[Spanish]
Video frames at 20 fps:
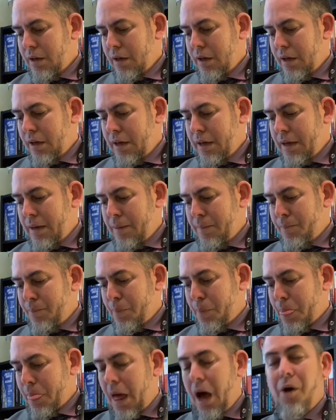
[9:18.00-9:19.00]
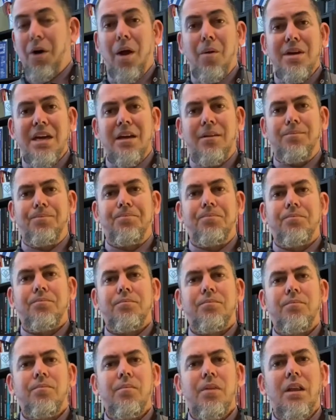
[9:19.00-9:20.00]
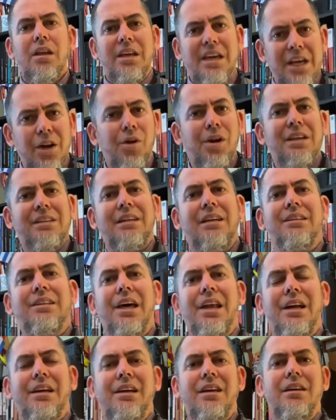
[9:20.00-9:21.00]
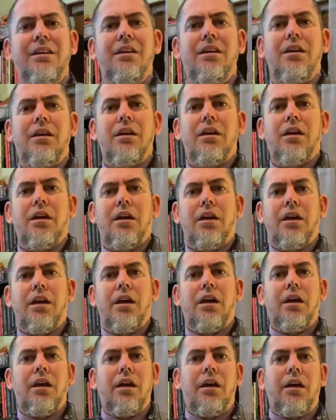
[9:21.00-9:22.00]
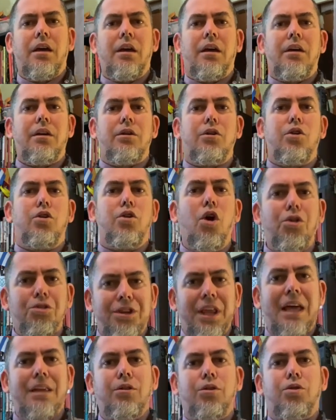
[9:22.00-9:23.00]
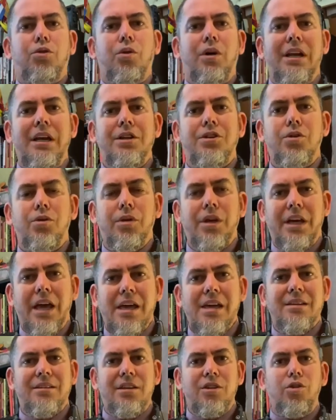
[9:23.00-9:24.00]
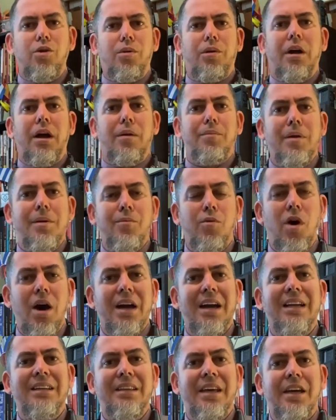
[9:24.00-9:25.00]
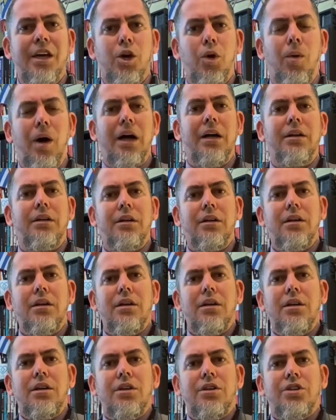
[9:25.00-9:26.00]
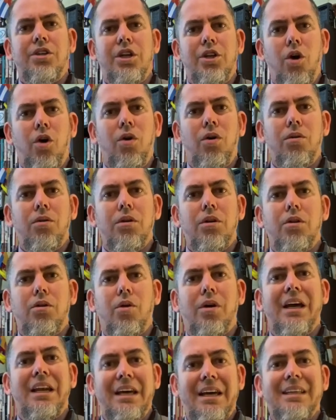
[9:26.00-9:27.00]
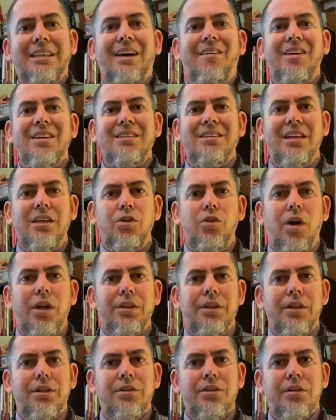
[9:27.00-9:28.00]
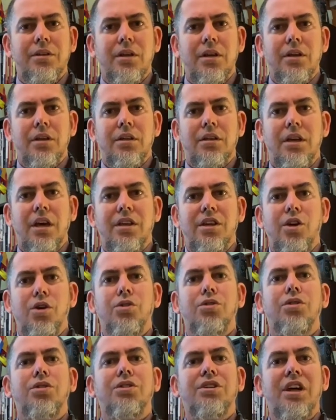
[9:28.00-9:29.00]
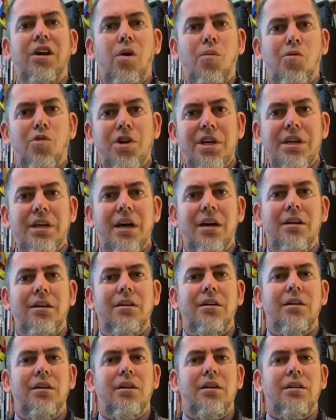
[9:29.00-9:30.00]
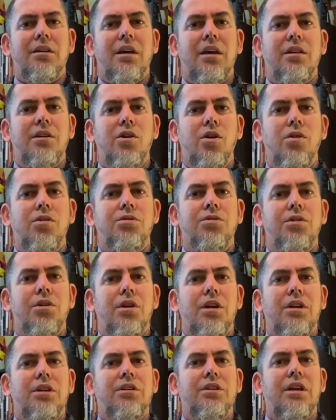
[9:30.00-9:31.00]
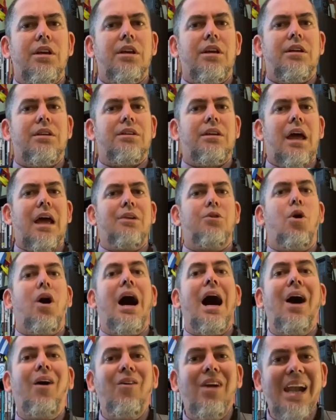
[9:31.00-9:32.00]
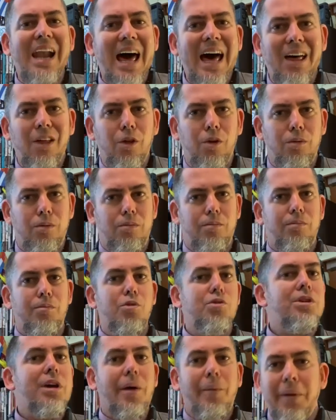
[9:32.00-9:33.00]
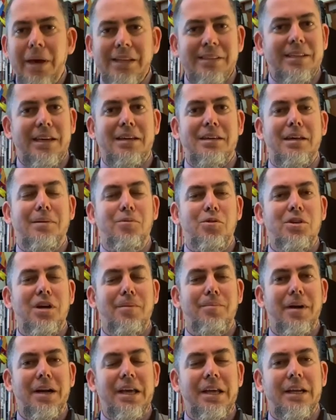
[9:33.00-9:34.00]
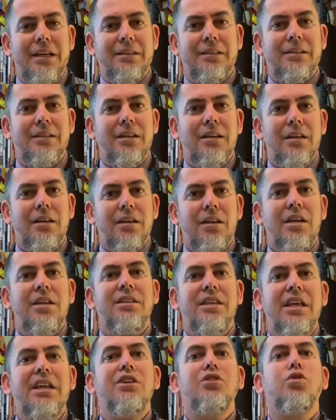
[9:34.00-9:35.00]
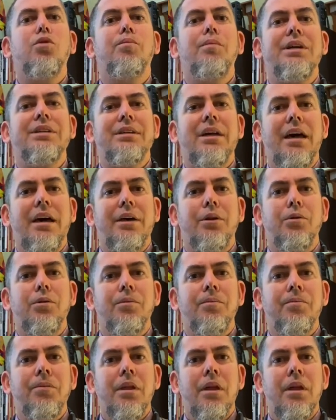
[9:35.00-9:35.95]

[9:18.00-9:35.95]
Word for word: Em, ahora bien, quiero resaltar aquí eh, no tanto el hecho de que haya sido el mismo ángel de Jehová, sino lo que les estaba diciendo antes, que Dios se comunica, que Dios se, nos ha hablado muchas veces y de muchas maneras, y tiene sus mensajeros.